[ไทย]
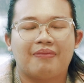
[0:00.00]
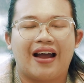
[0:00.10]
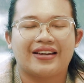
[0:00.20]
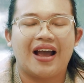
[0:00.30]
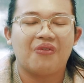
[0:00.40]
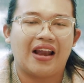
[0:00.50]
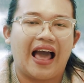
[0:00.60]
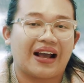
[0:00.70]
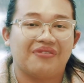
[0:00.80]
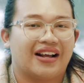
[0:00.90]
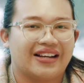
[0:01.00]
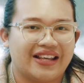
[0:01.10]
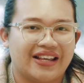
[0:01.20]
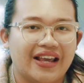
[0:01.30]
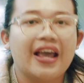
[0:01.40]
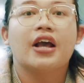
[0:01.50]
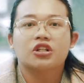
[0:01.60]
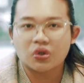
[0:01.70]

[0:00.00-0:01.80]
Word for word: ประมาณนี้เวลากำลังดี wow.